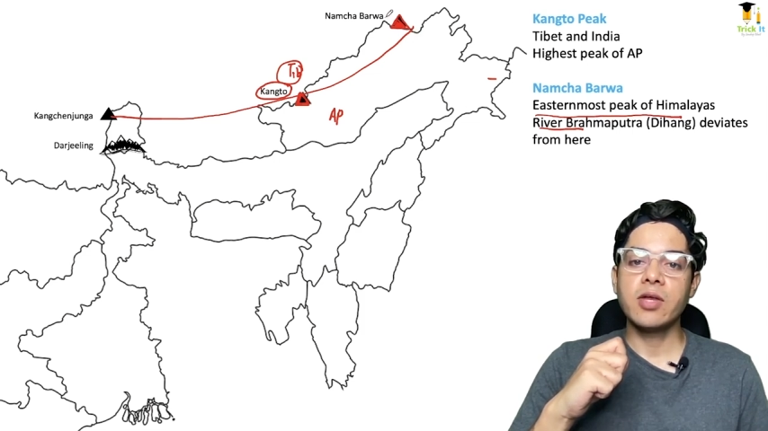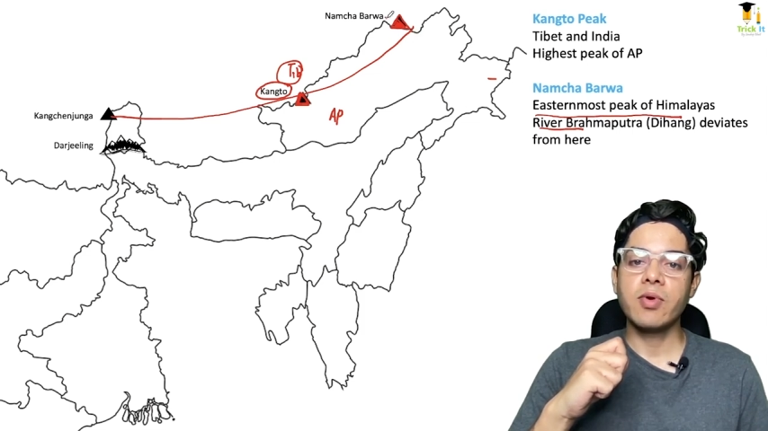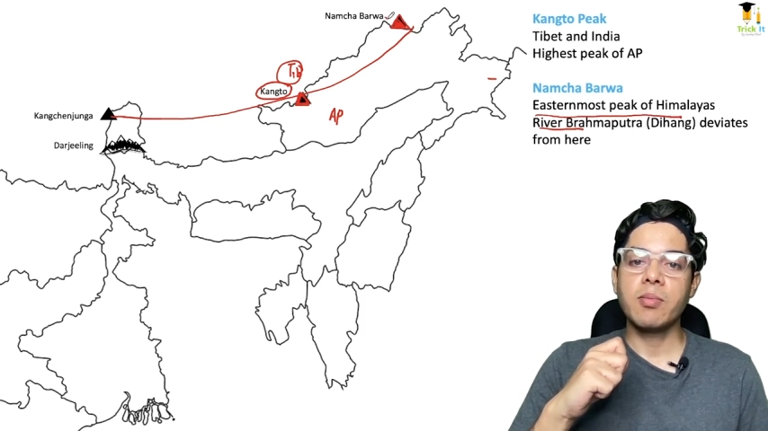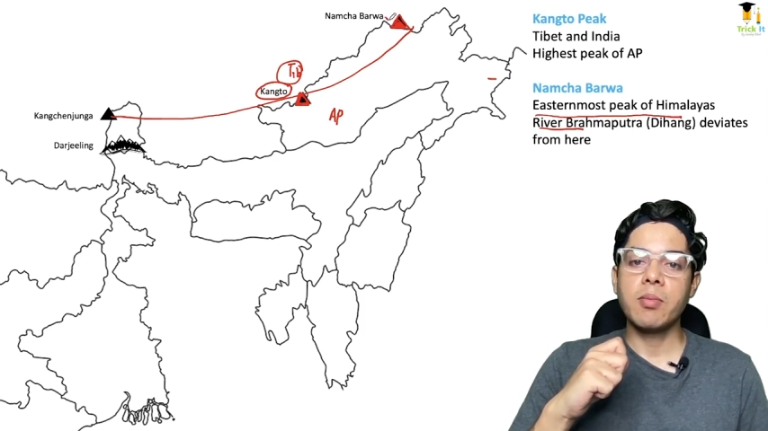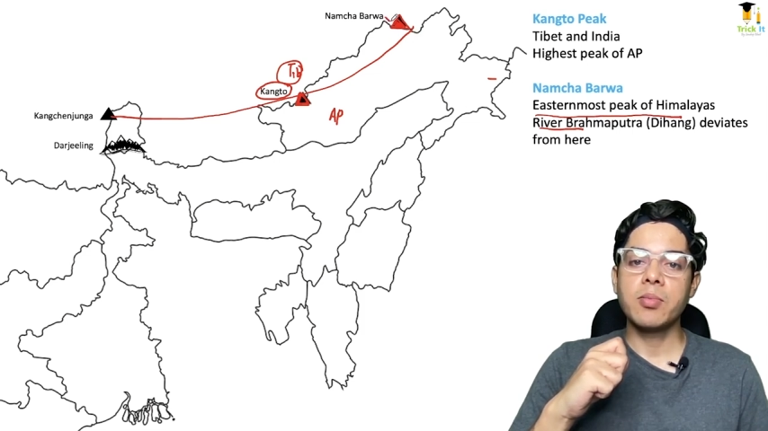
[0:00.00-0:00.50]

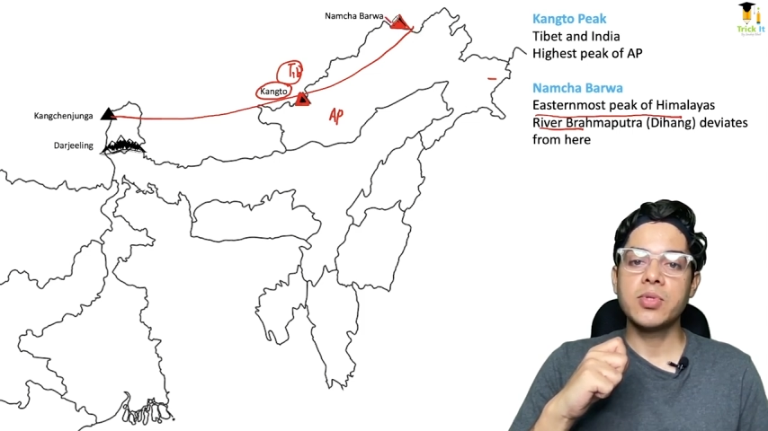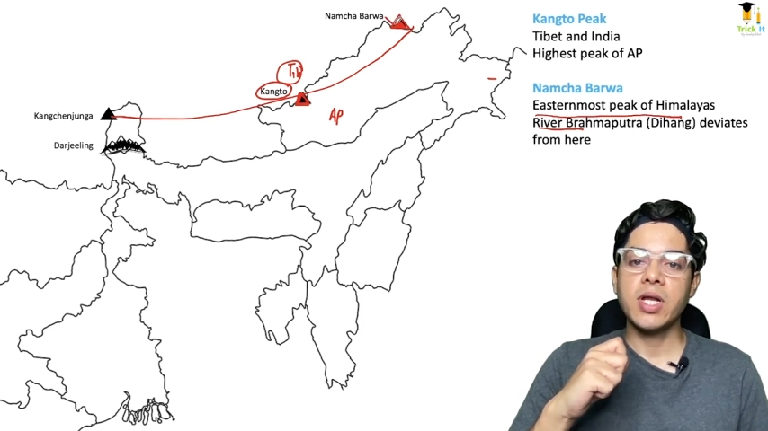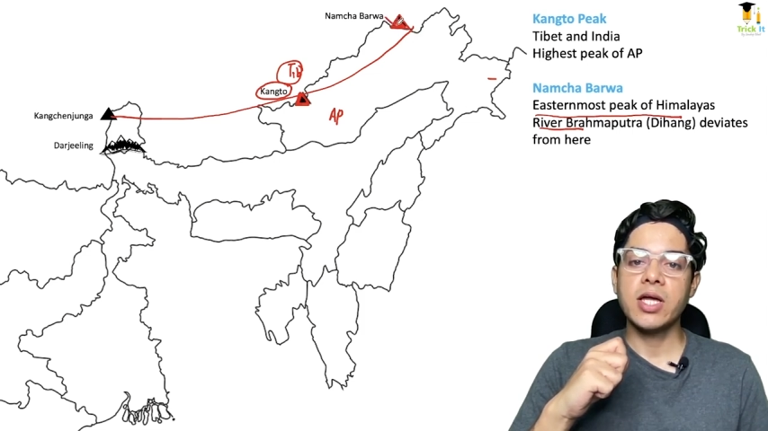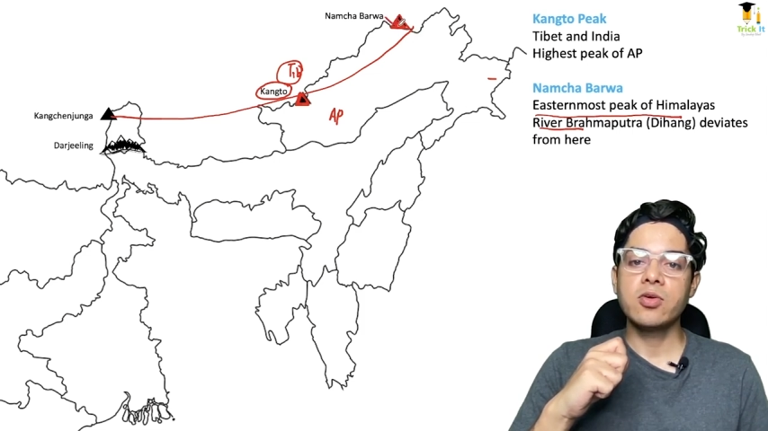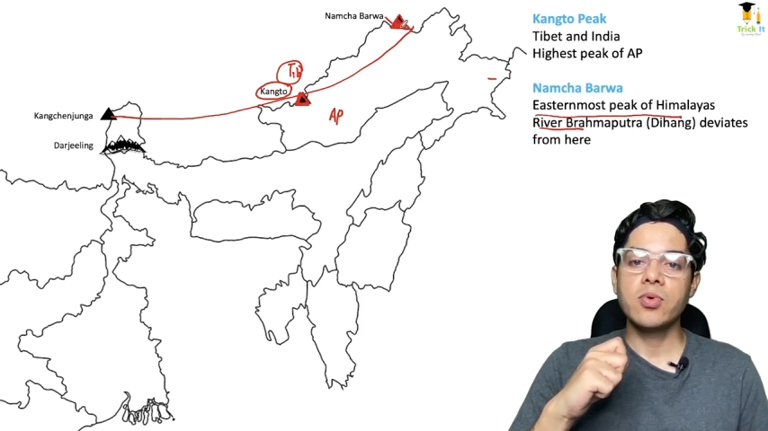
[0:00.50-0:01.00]
रिवर ब्रह्मपुत्र
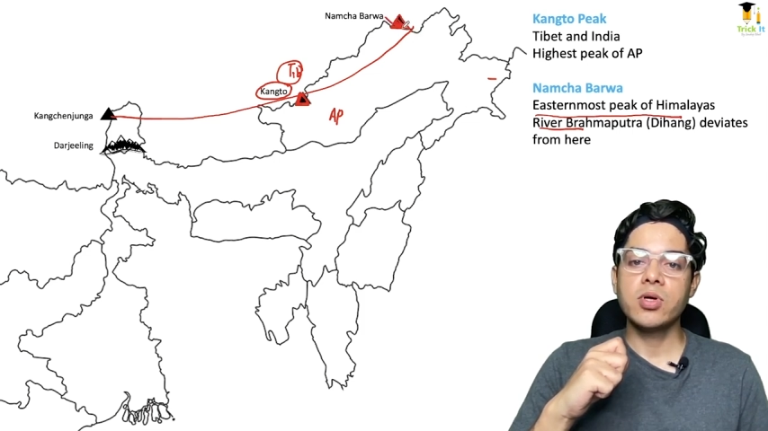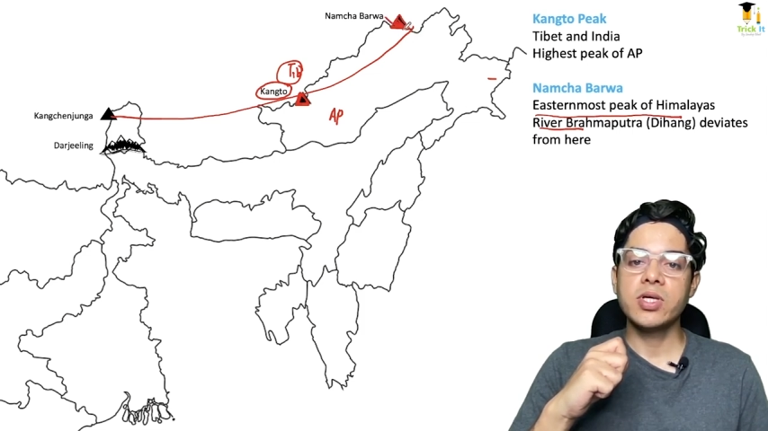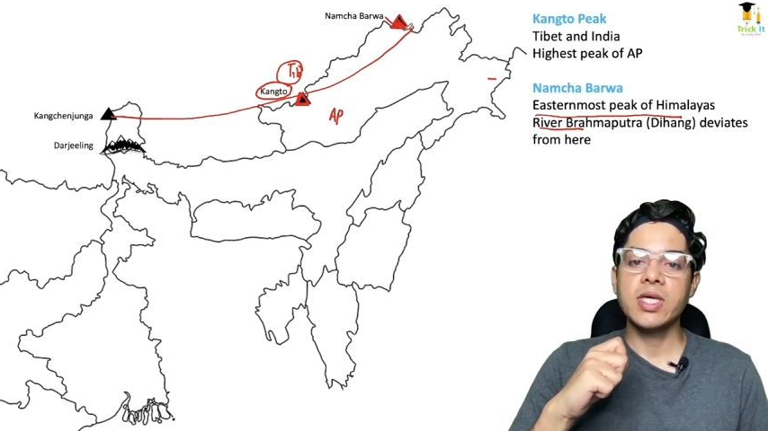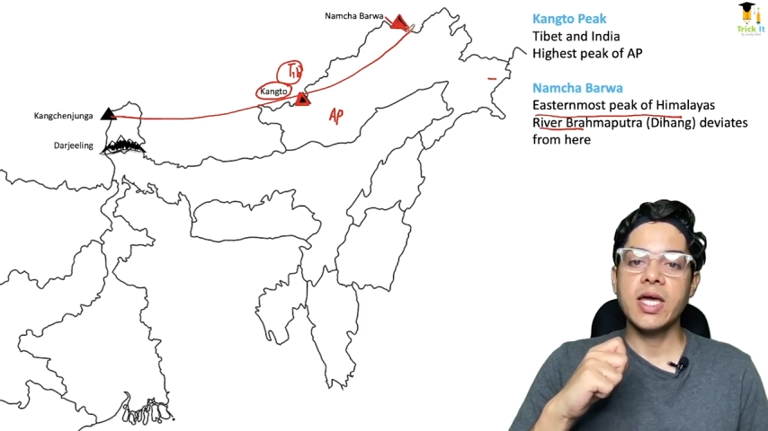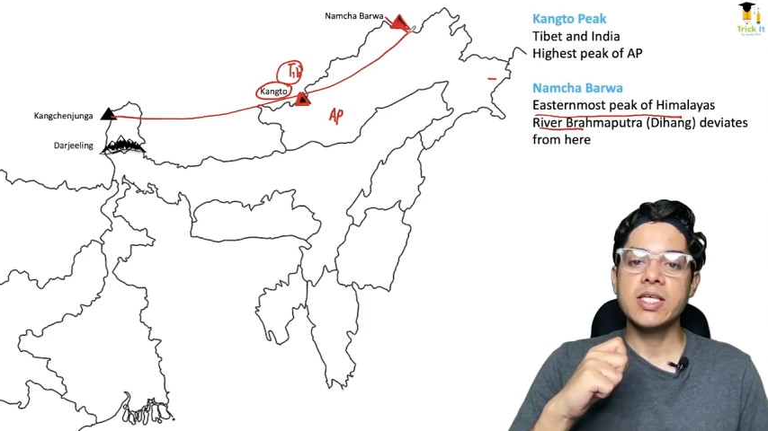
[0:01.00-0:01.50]
है जो वो
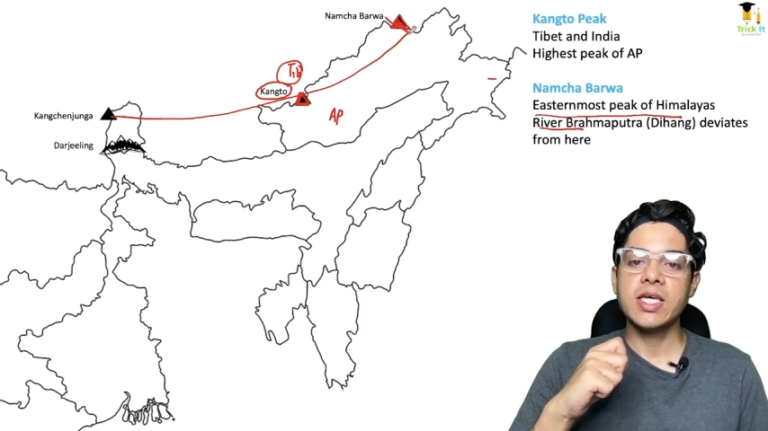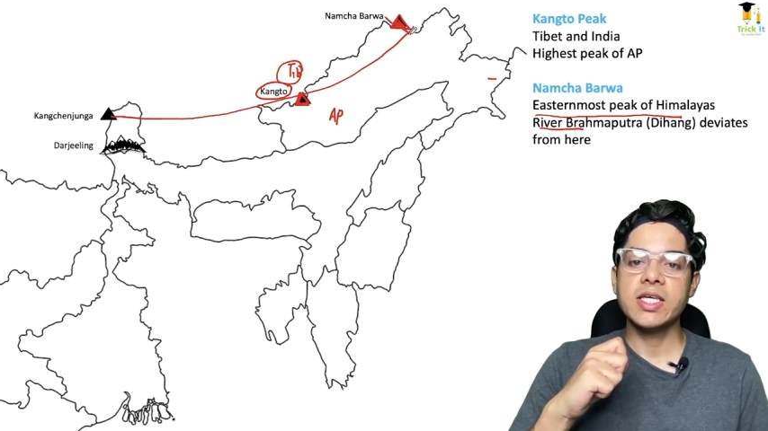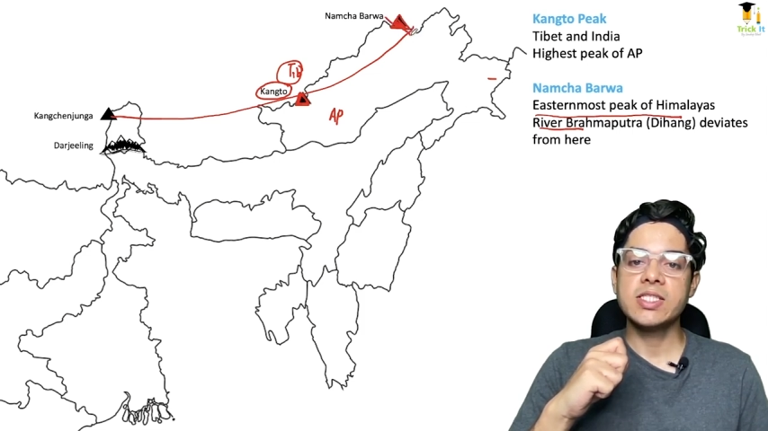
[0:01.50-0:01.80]
यहीं से